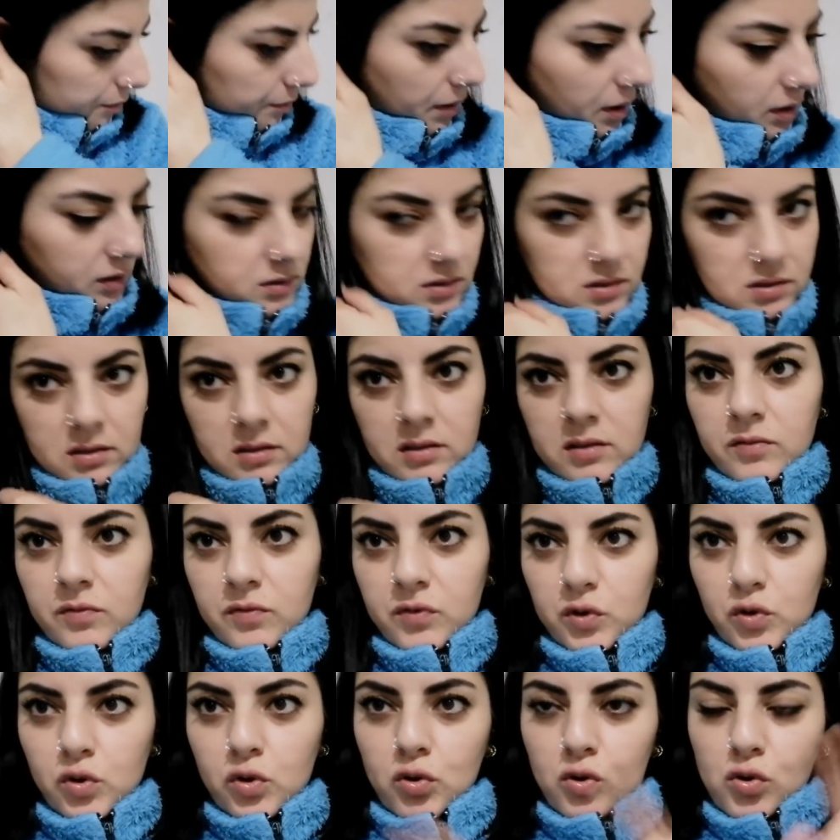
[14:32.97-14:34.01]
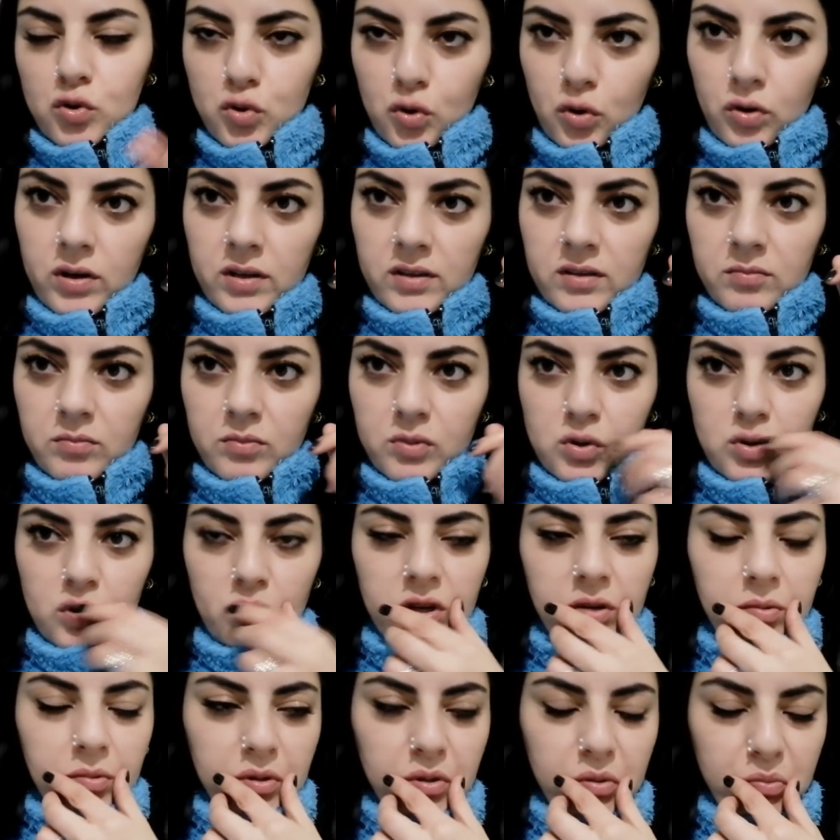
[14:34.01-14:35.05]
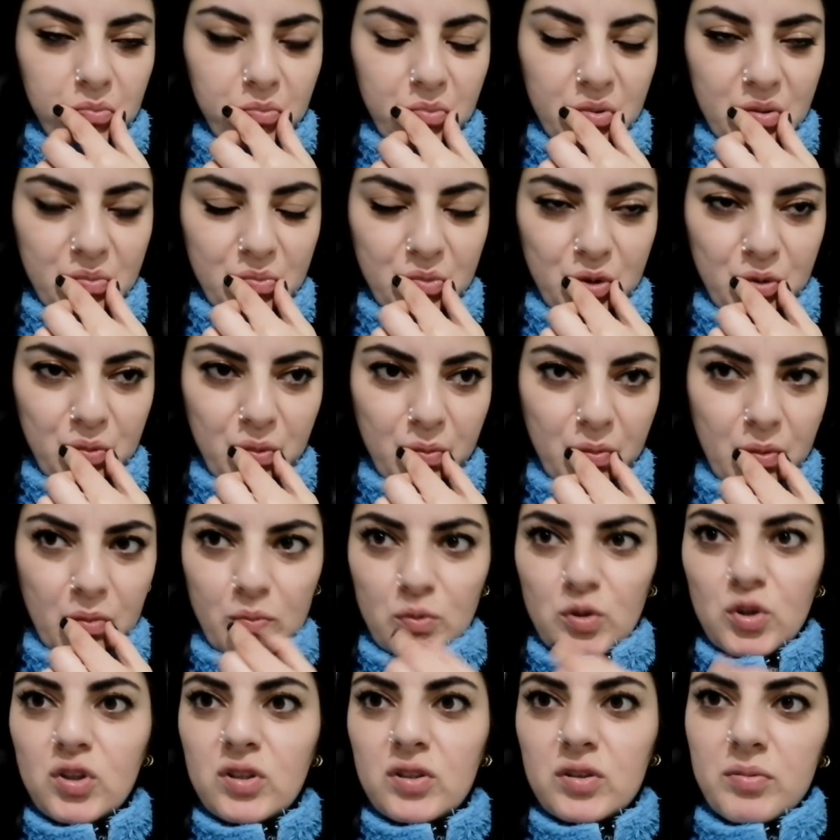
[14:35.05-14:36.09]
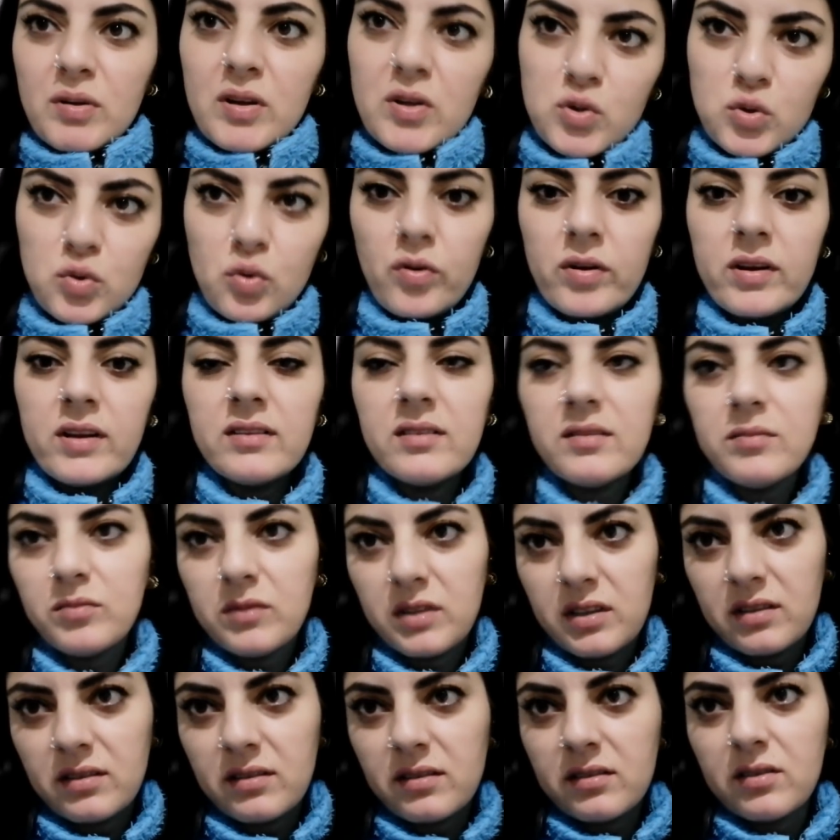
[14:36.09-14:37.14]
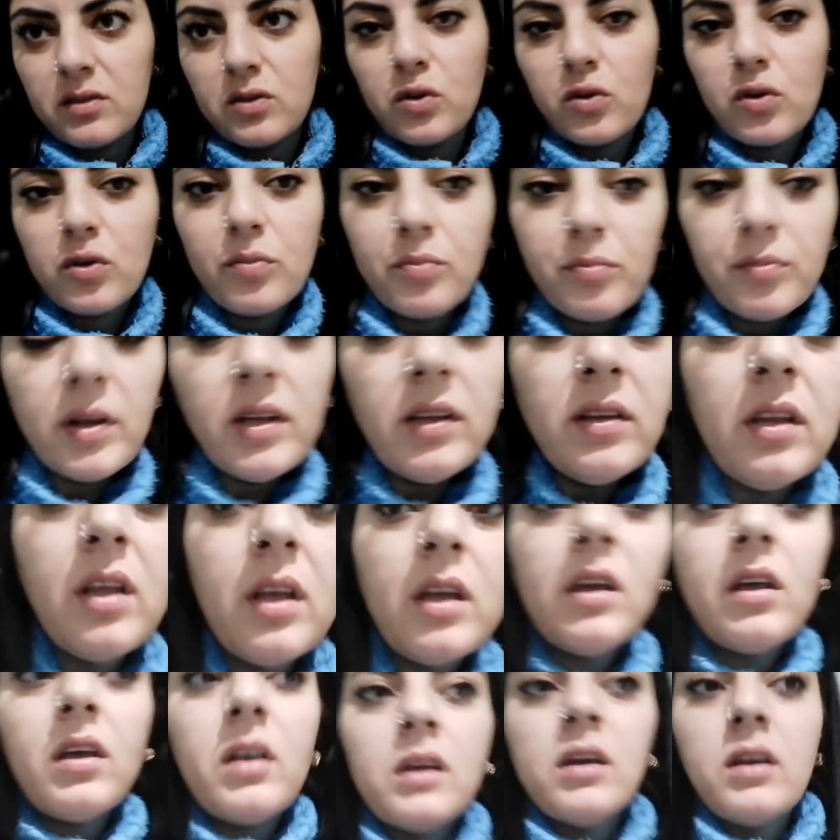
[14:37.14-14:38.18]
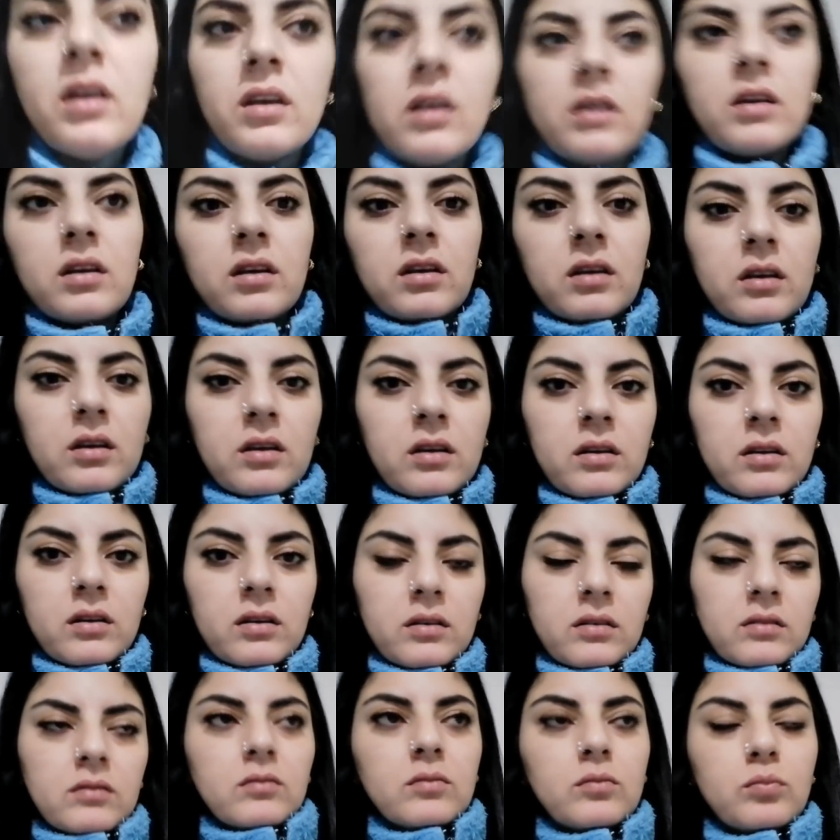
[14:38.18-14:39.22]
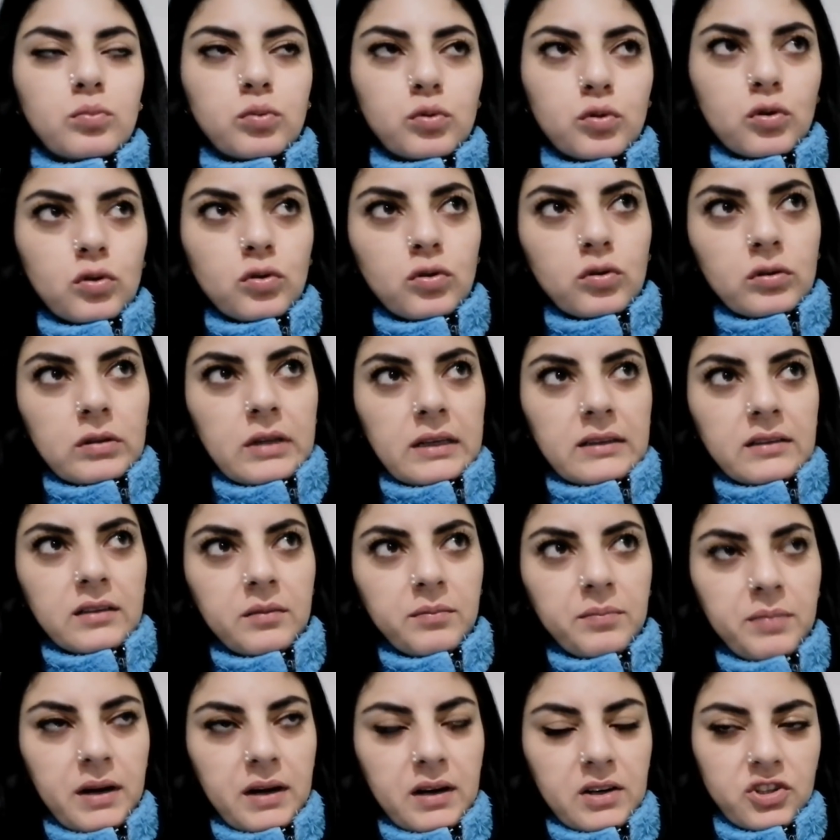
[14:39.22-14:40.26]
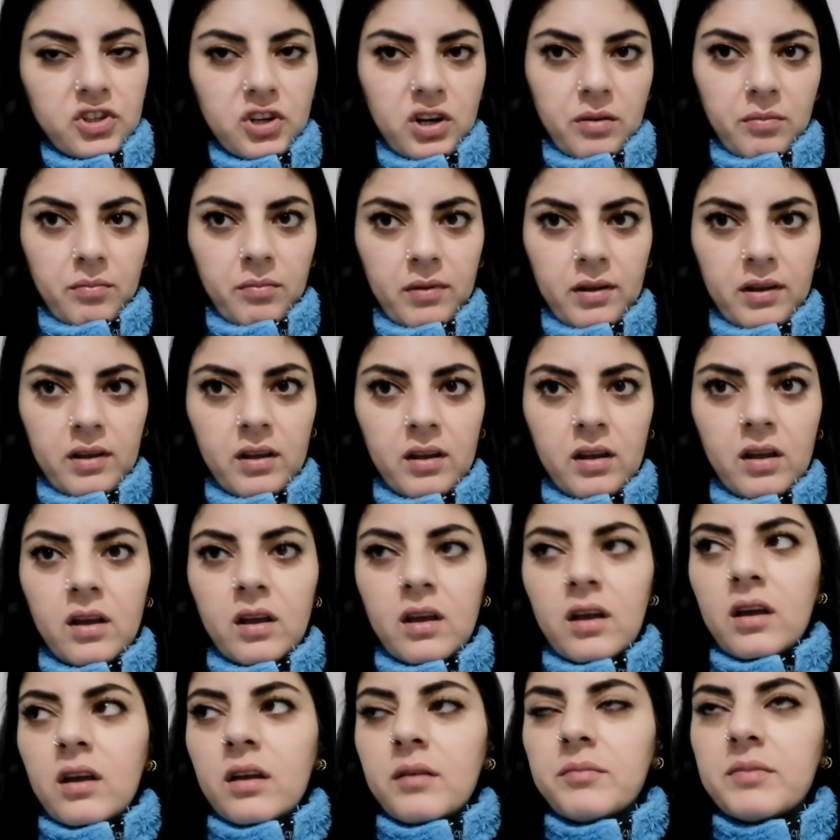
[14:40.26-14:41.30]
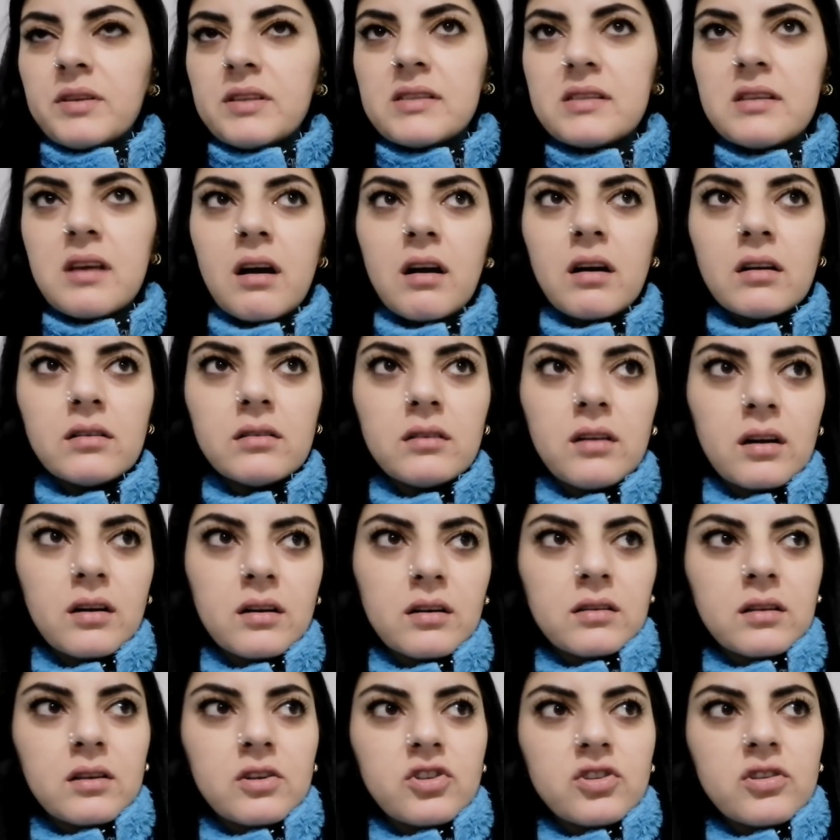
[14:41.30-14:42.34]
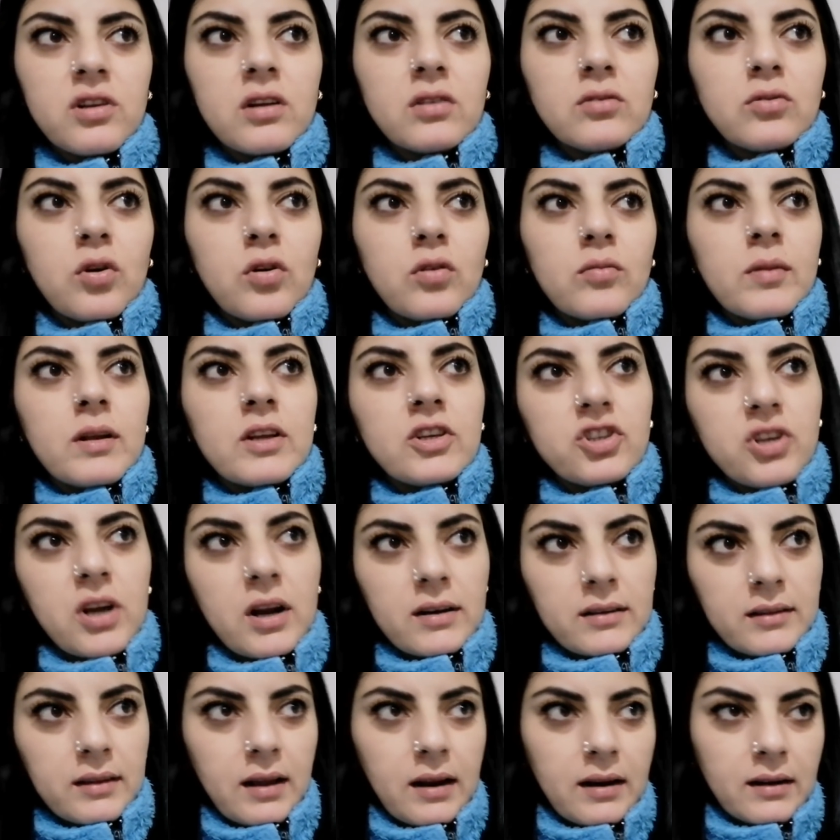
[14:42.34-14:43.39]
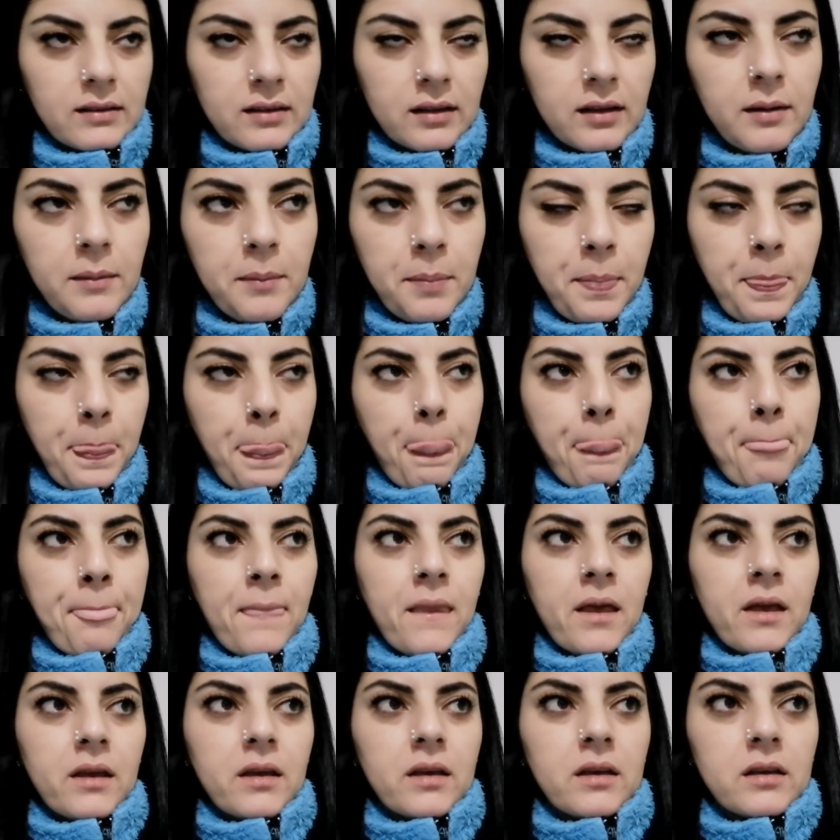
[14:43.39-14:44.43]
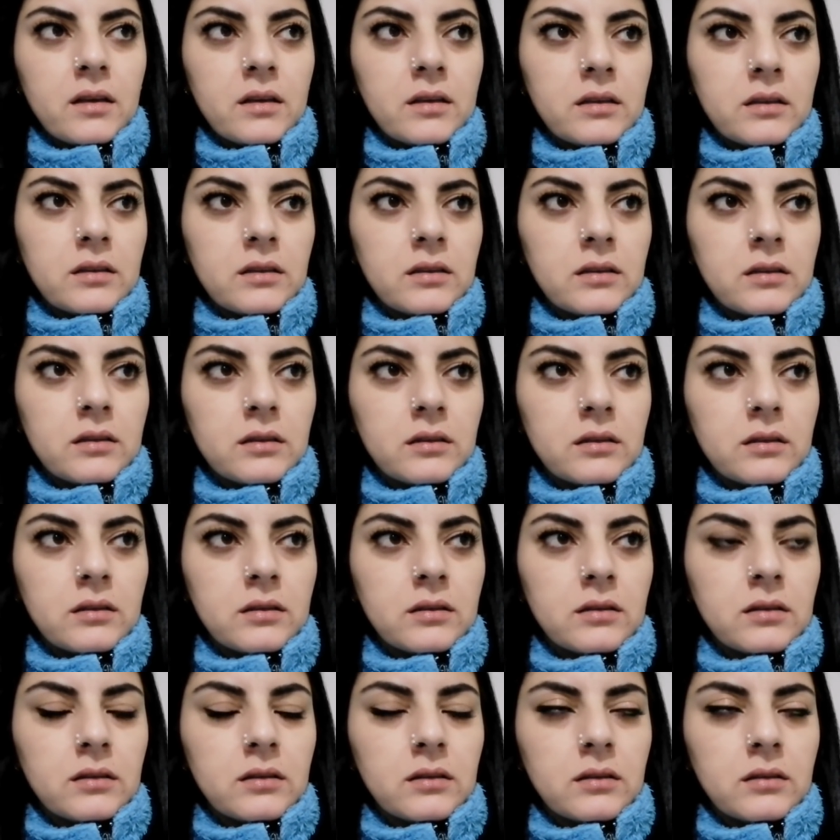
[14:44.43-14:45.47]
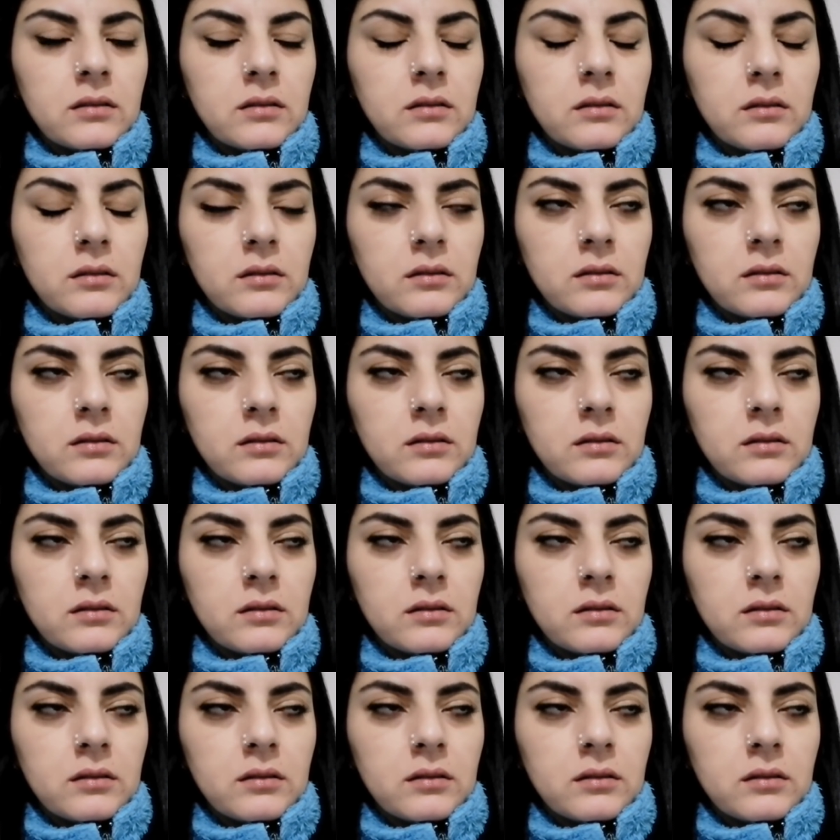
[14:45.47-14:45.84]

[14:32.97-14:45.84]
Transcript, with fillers: Ben sanırım videoda söyledim mi söylemedim mi bilmiyorum ama büyük ihtimal söyledim diye hatırlıyorum ben. Ee, bugün günlerden Perşembe. Biz yarın arkadaşlar normal şartlarda ee,